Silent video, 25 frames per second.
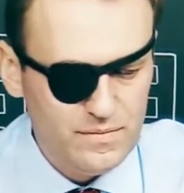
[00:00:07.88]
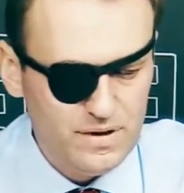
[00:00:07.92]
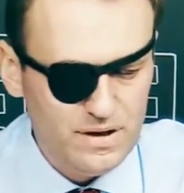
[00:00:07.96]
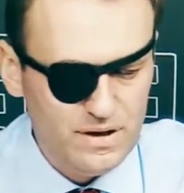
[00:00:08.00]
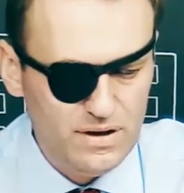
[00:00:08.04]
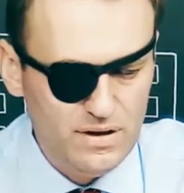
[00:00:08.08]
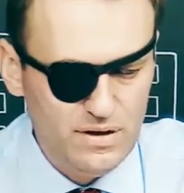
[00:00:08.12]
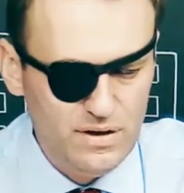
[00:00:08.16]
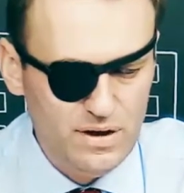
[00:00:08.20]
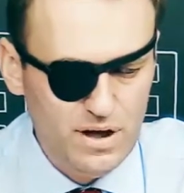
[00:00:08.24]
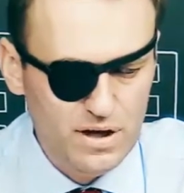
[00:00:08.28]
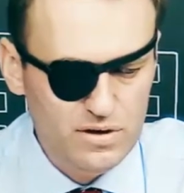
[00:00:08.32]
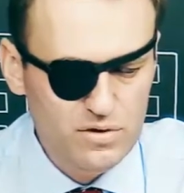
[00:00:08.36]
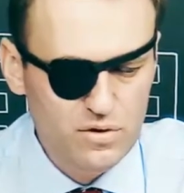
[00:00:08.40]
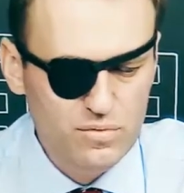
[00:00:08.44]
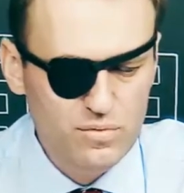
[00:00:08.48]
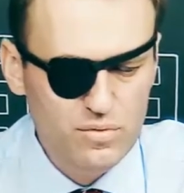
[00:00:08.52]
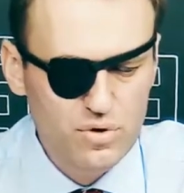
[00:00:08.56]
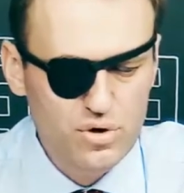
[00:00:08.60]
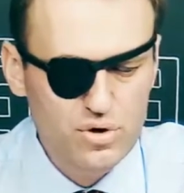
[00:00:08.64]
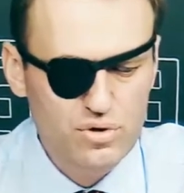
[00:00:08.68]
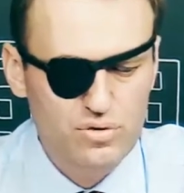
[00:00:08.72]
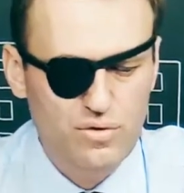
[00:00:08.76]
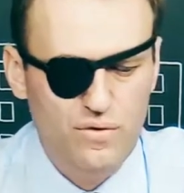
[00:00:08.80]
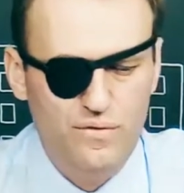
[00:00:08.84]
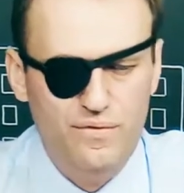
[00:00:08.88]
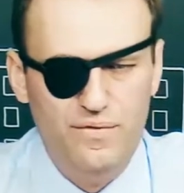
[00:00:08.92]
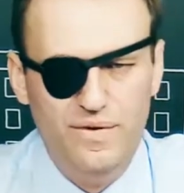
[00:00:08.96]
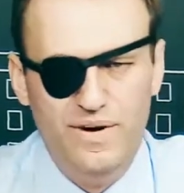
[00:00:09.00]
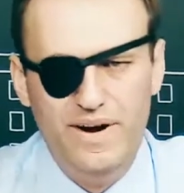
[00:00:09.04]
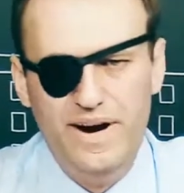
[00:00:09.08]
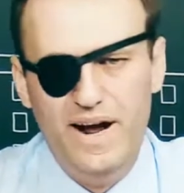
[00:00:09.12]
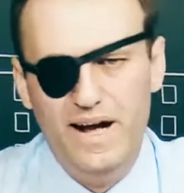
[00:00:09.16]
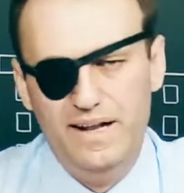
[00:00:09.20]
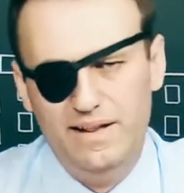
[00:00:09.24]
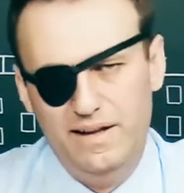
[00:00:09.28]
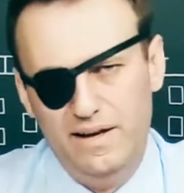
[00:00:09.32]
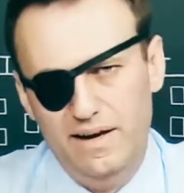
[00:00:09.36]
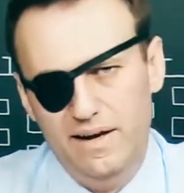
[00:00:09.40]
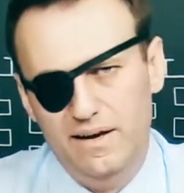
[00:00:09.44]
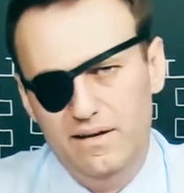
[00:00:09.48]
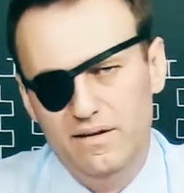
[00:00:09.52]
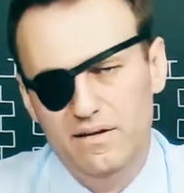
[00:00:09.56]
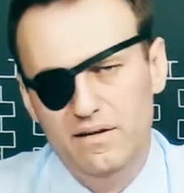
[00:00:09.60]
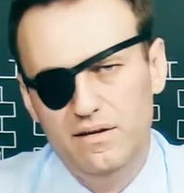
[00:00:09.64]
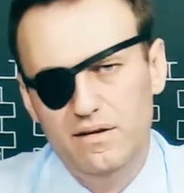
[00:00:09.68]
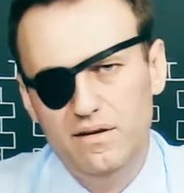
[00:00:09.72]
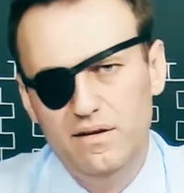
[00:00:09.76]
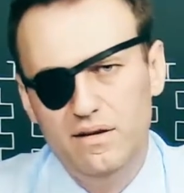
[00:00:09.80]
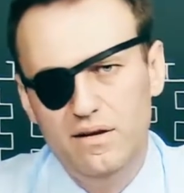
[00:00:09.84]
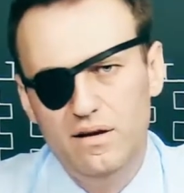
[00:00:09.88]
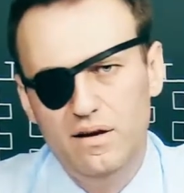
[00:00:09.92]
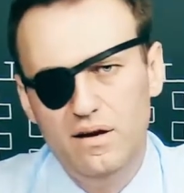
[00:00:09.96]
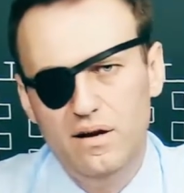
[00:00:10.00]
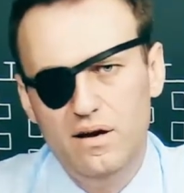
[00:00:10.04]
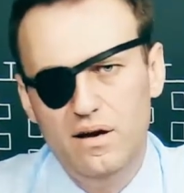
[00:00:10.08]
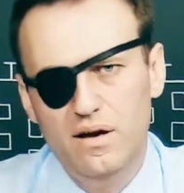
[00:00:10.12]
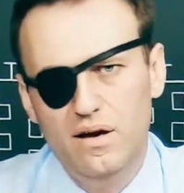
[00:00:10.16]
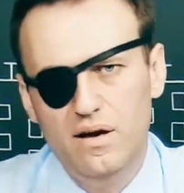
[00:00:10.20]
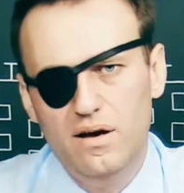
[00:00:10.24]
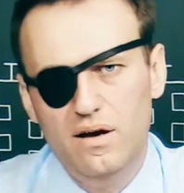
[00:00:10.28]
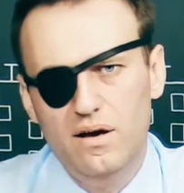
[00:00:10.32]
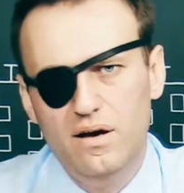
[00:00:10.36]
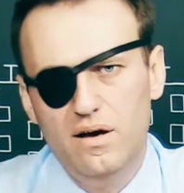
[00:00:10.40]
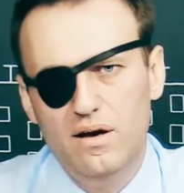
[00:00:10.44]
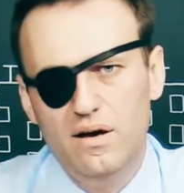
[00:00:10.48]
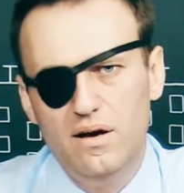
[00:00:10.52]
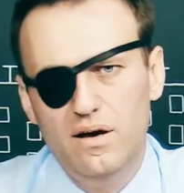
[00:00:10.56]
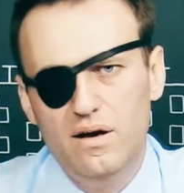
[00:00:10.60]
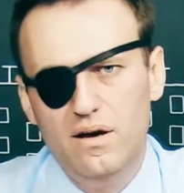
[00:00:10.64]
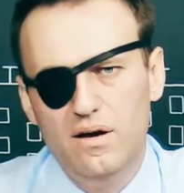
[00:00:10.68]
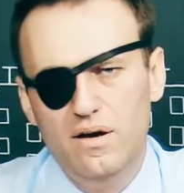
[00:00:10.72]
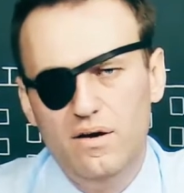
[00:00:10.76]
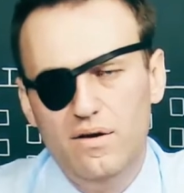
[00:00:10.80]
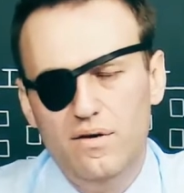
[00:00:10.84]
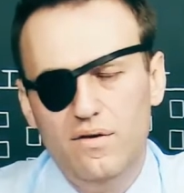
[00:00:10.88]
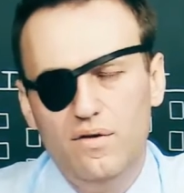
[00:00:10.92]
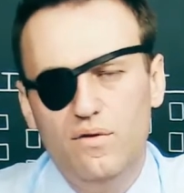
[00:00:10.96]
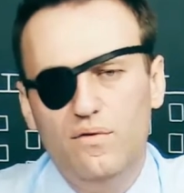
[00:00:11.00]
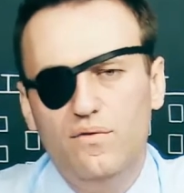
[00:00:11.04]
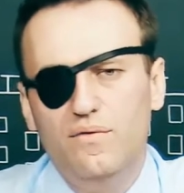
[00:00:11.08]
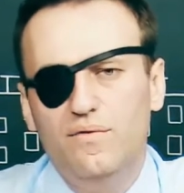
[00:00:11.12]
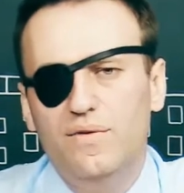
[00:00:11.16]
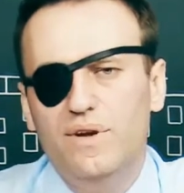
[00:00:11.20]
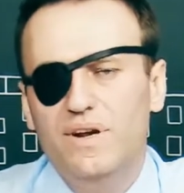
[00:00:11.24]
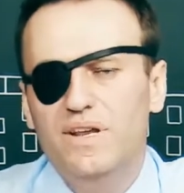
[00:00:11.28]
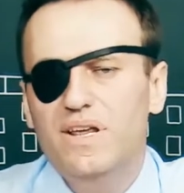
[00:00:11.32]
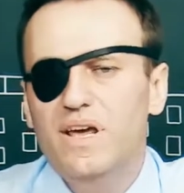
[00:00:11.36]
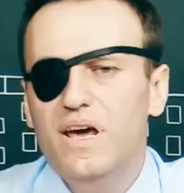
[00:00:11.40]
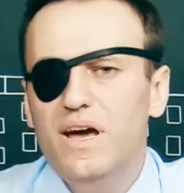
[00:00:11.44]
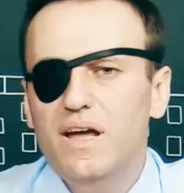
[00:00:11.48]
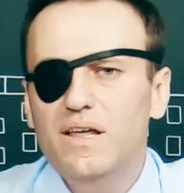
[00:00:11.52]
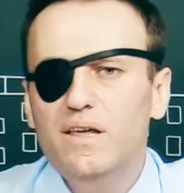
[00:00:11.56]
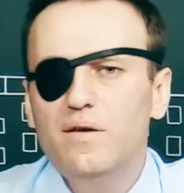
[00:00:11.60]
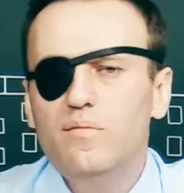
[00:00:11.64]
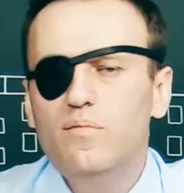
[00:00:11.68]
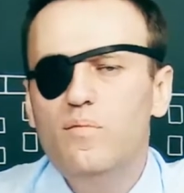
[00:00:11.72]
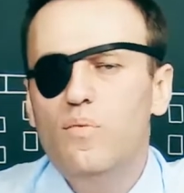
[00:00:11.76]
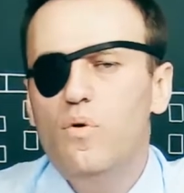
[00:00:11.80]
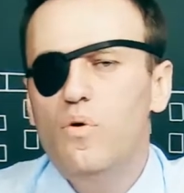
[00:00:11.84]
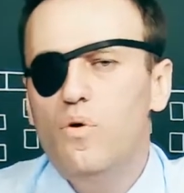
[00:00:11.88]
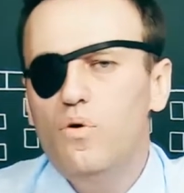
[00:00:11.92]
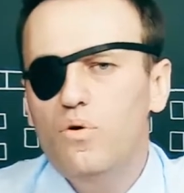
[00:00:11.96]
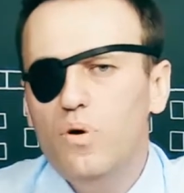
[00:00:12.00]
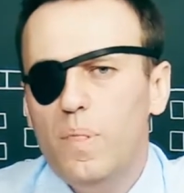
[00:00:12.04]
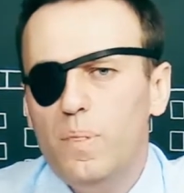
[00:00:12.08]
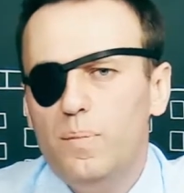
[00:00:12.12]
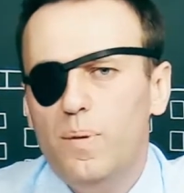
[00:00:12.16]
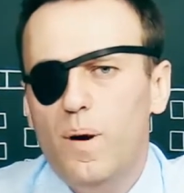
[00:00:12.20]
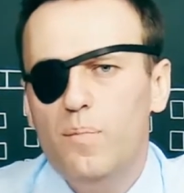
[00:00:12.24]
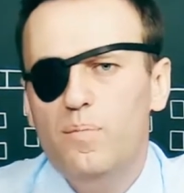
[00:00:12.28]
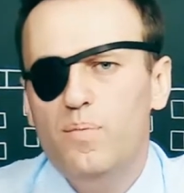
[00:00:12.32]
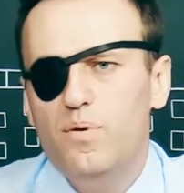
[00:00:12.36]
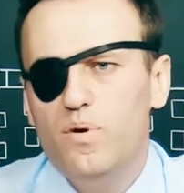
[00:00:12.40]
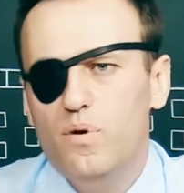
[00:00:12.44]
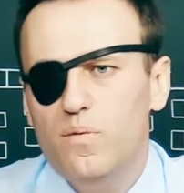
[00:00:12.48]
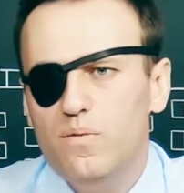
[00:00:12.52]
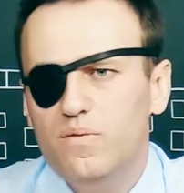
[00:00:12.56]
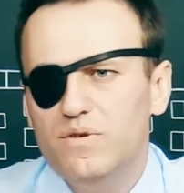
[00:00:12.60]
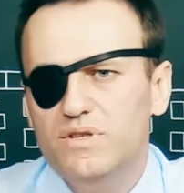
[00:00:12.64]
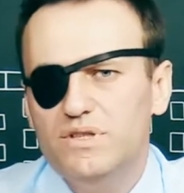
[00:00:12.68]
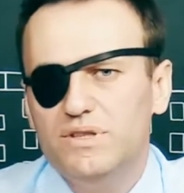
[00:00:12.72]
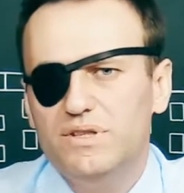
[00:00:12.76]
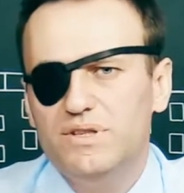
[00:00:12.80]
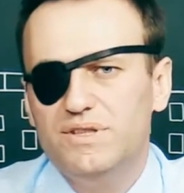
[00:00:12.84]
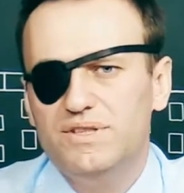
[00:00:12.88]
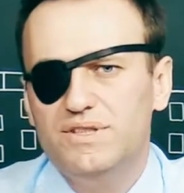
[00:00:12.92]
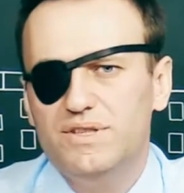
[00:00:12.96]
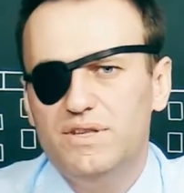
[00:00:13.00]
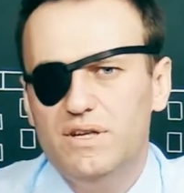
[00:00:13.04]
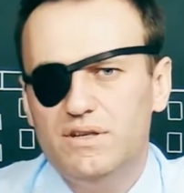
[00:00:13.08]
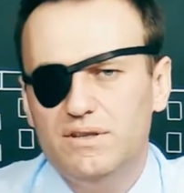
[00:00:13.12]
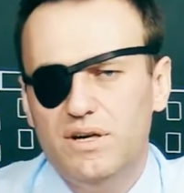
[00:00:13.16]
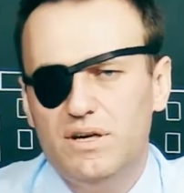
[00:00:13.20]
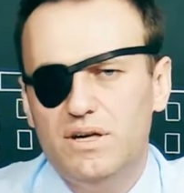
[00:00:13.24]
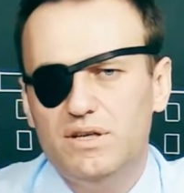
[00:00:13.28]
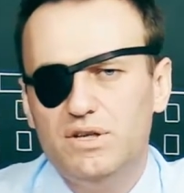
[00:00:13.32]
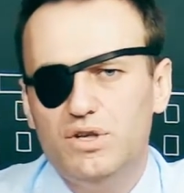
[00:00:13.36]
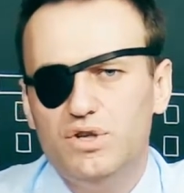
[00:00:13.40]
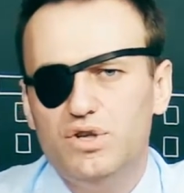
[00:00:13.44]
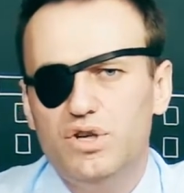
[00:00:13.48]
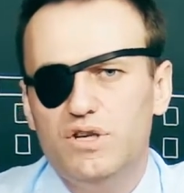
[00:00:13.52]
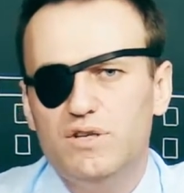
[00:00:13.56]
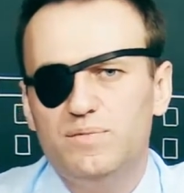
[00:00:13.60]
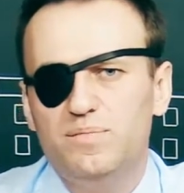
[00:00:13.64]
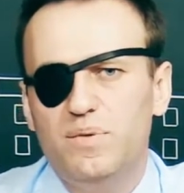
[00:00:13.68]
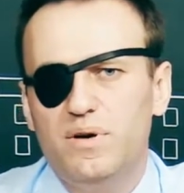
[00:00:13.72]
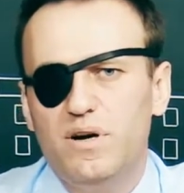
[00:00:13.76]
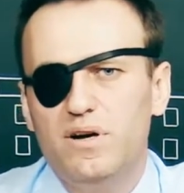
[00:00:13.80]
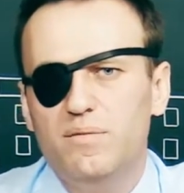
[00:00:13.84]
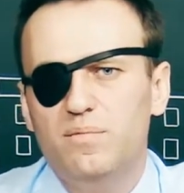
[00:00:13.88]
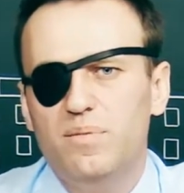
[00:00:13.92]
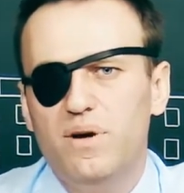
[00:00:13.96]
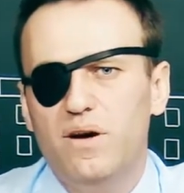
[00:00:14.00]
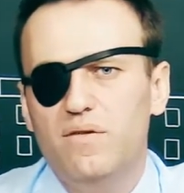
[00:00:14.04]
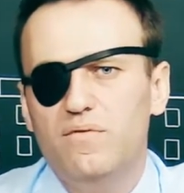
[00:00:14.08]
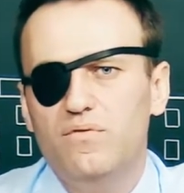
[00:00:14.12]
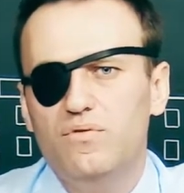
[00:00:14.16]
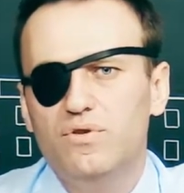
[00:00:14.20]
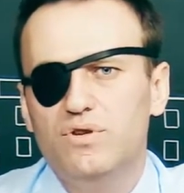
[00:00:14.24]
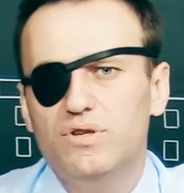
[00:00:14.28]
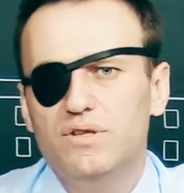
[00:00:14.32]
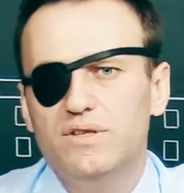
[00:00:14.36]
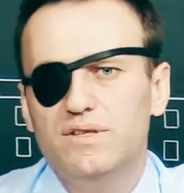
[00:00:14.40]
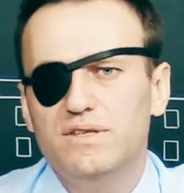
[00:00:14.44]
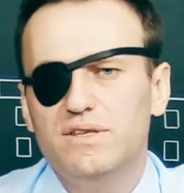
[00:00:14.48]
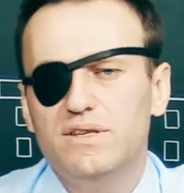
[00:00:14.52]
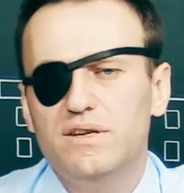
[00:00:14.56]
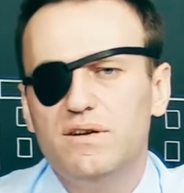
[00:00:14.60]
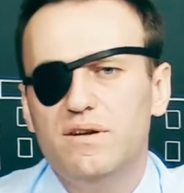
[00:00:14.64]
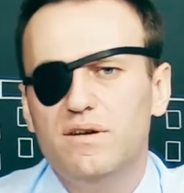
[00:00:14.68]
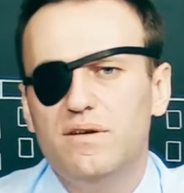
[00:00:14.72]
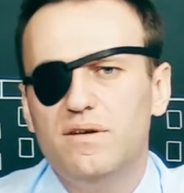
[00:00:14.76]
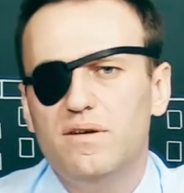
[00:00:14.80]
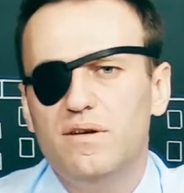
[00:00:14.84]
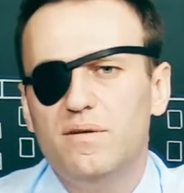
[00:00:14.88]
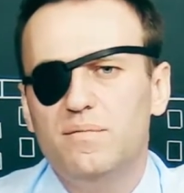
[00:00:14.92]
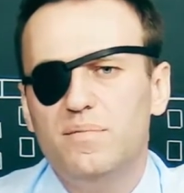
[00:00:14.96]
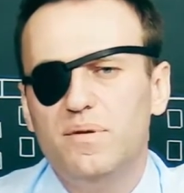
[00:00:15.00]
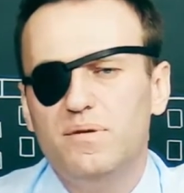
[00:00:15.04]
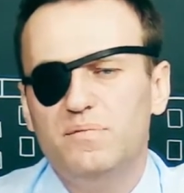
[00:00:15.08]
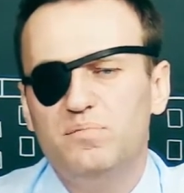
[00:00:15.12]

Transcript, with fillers: Я думаю, что вряд ли. Ну, вернее, они могут попробовать это сделать, как это сейчас проводится,